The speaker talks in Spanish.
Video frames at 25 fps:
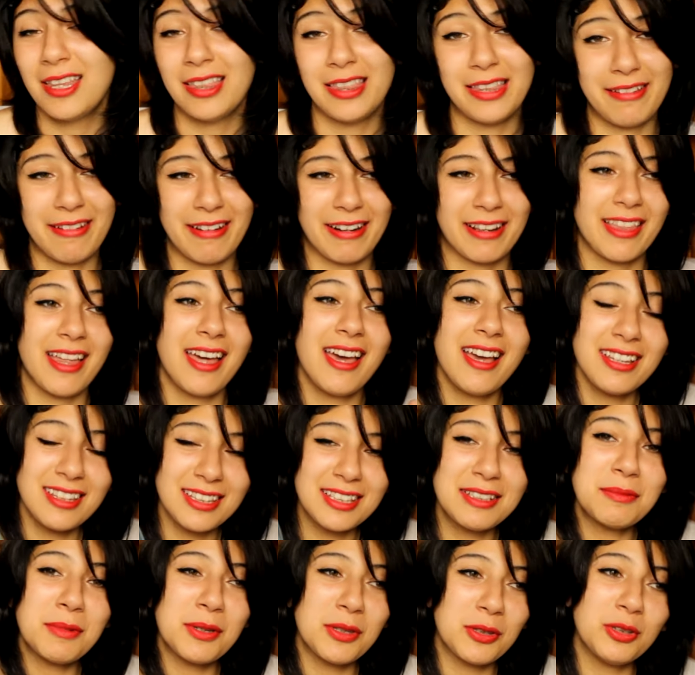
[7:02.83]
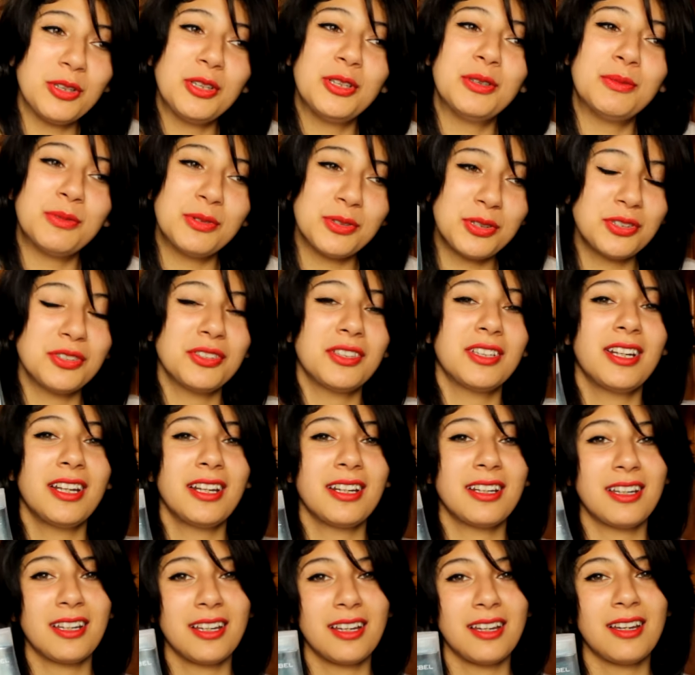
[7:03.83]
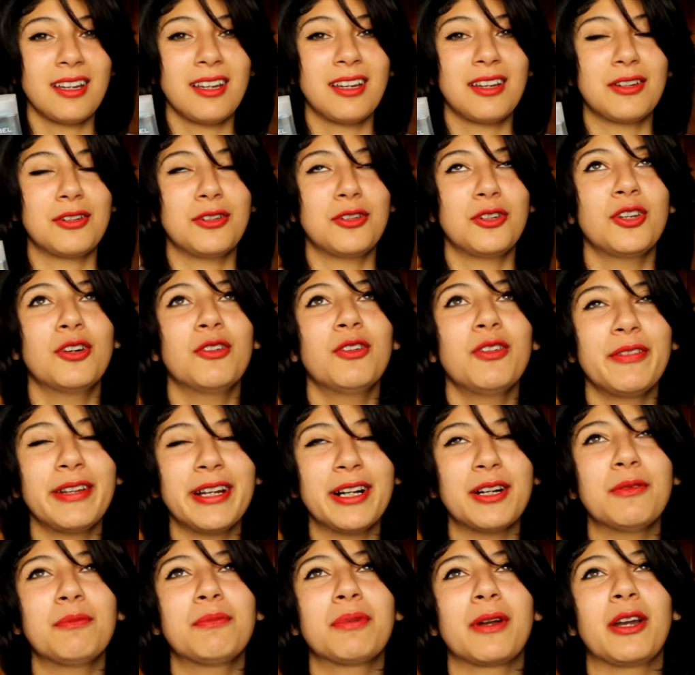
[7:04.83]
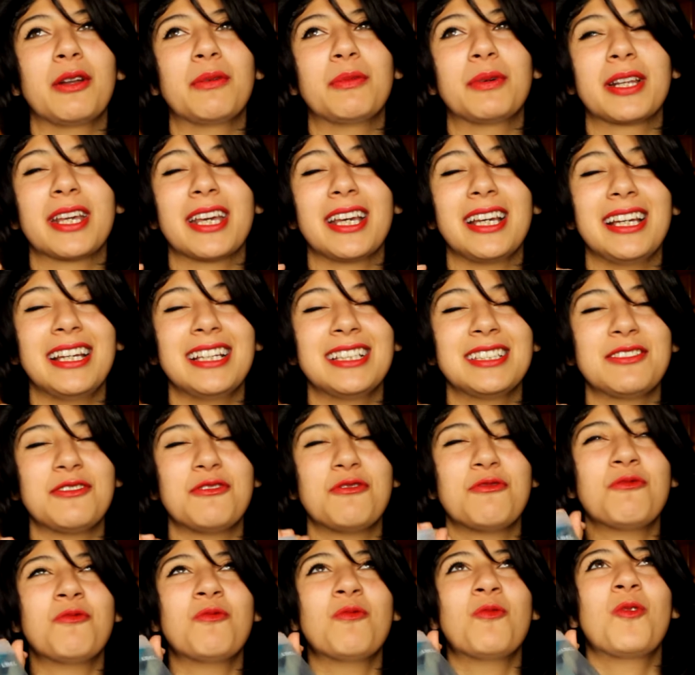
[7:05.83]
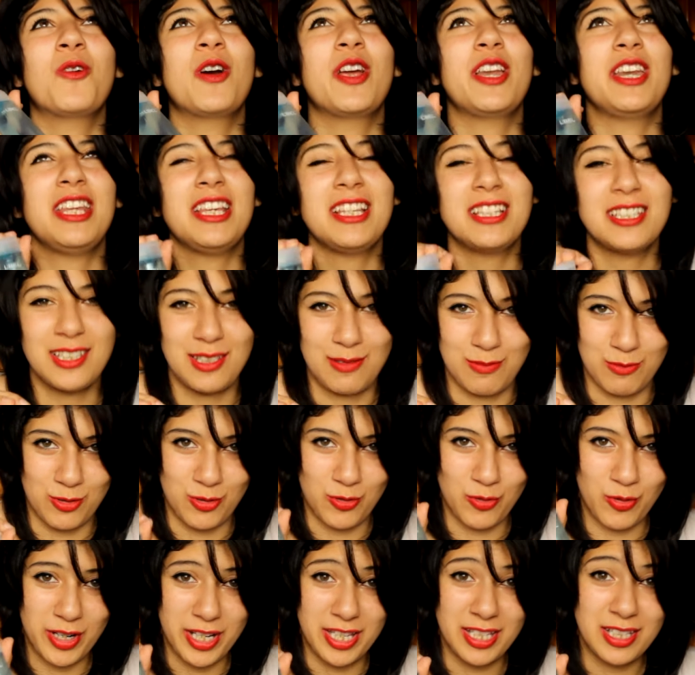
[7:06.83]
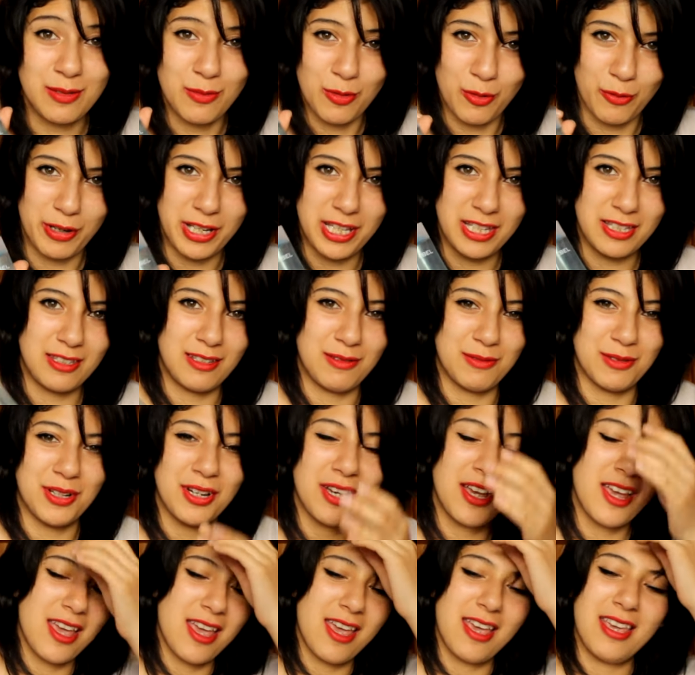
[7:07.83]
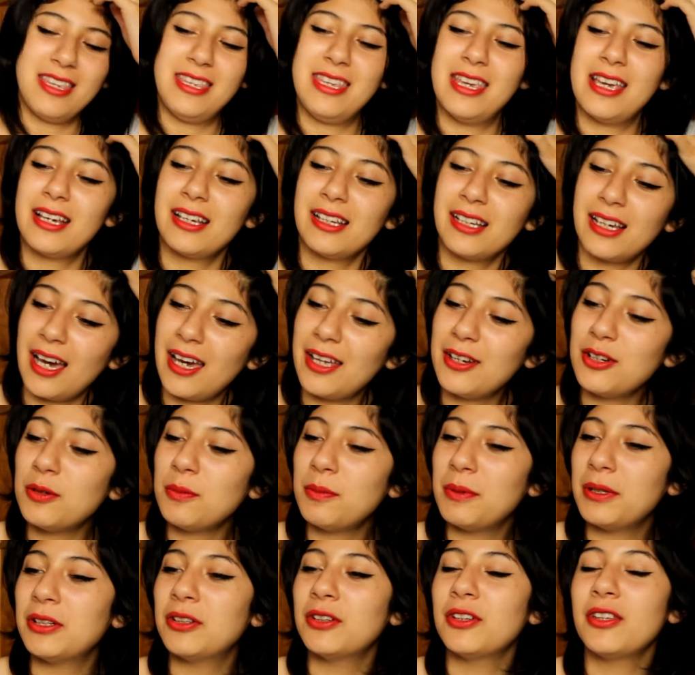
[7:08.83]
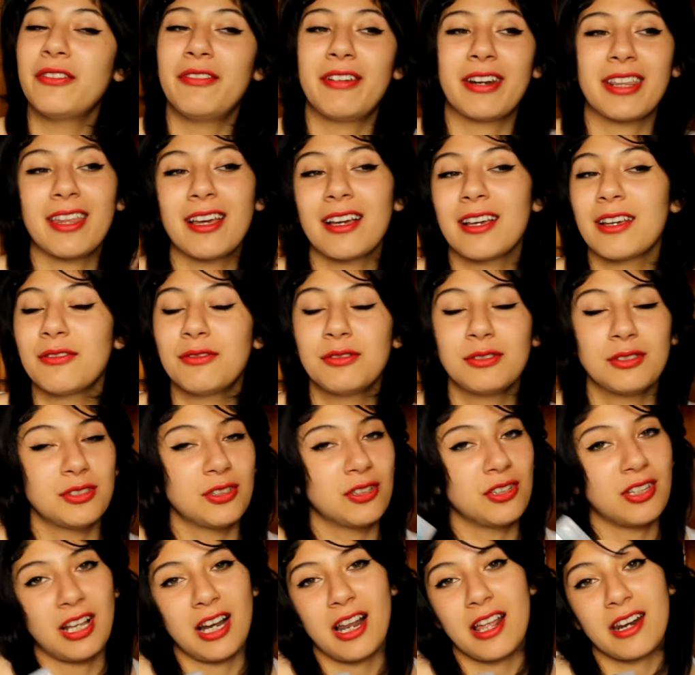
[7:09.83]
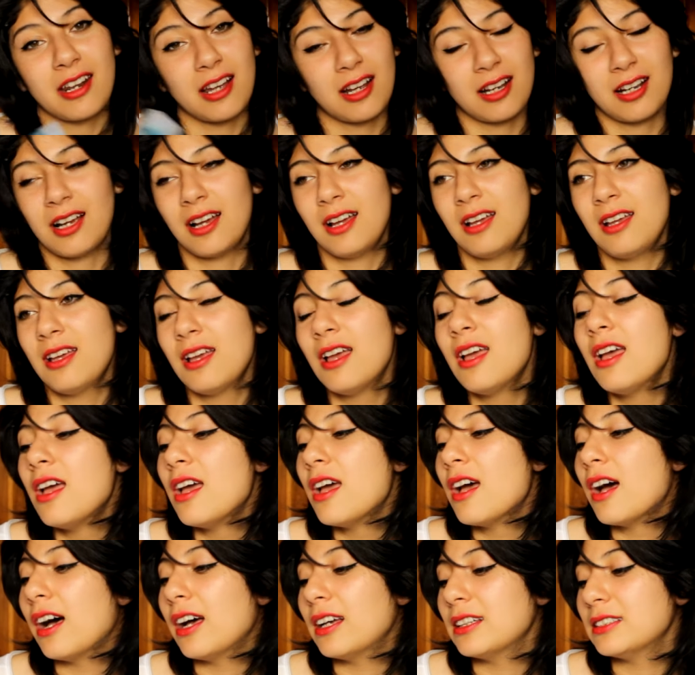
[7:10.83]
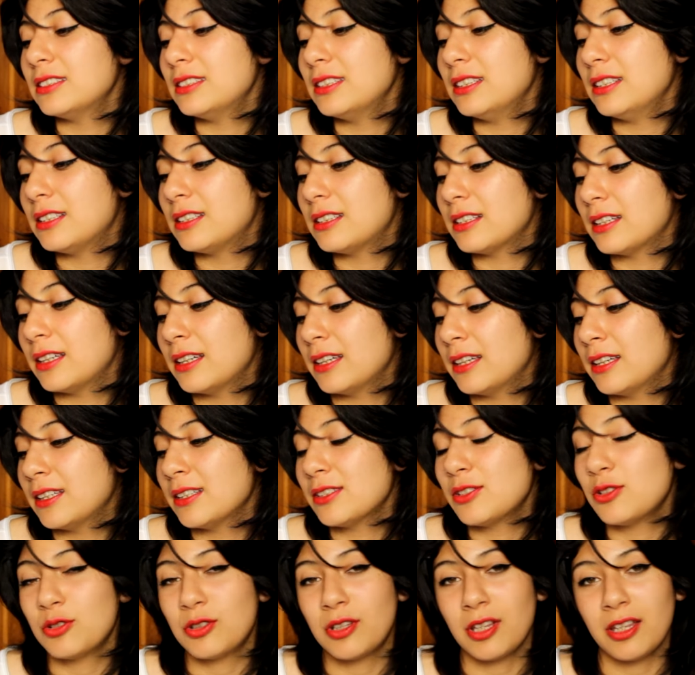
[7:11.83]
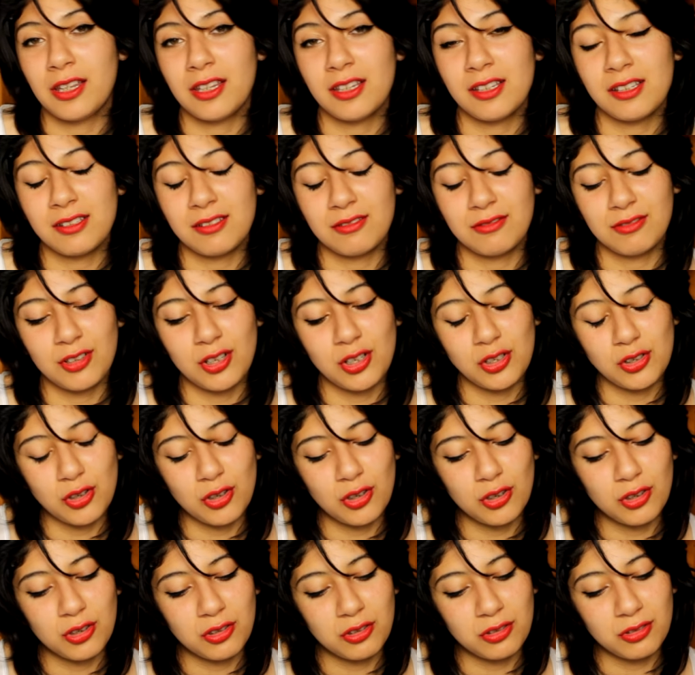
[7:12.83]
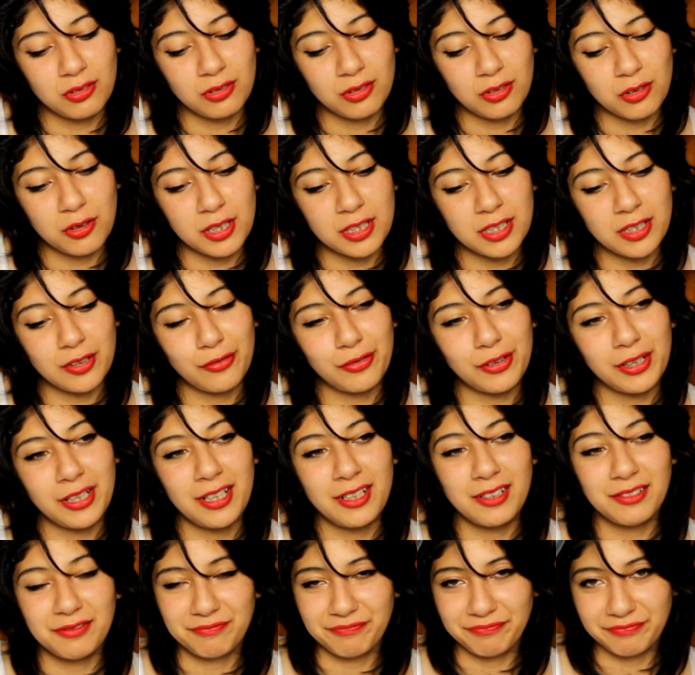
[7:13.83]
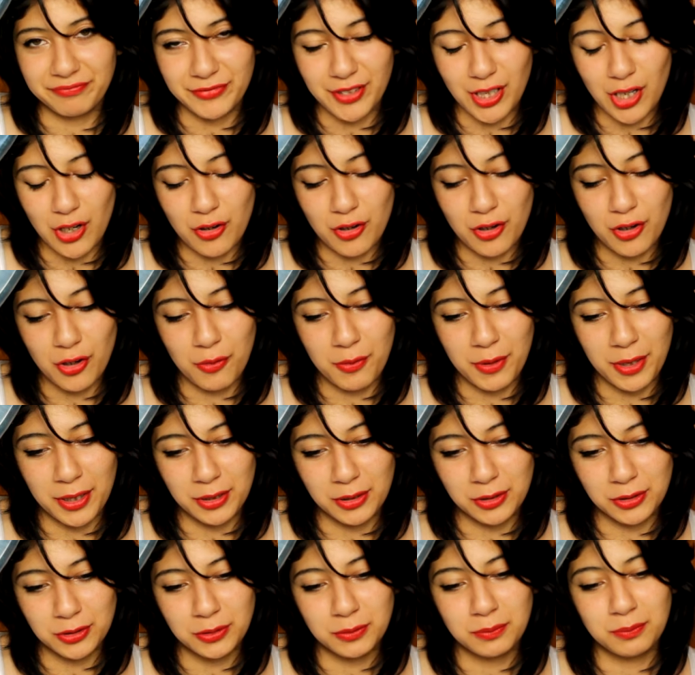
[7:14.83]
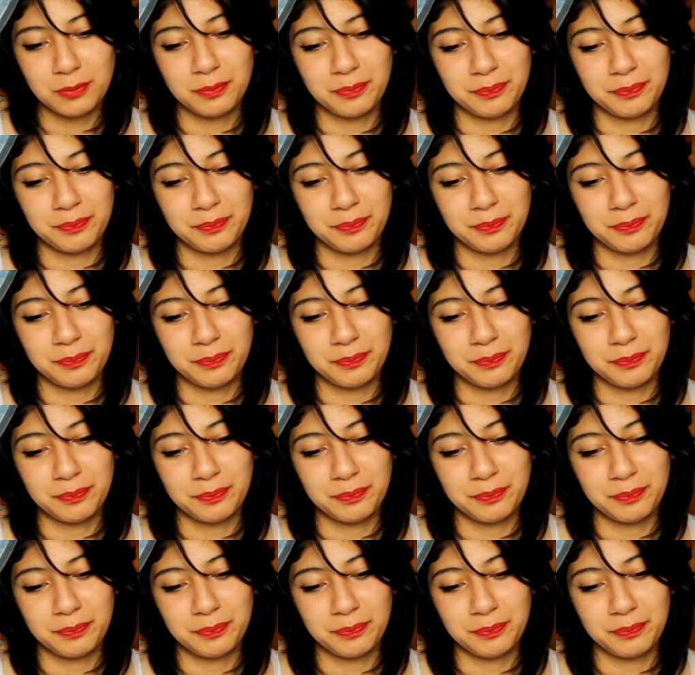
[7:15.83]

De verdad este me dolió mucho tener que no volver a comprarlo porque es buenísimo, buenísimo, buenísimo. Y es caro, pero de verdad que funciona la raja. Así que si ustedes no son cruelty free, se los recomiendo.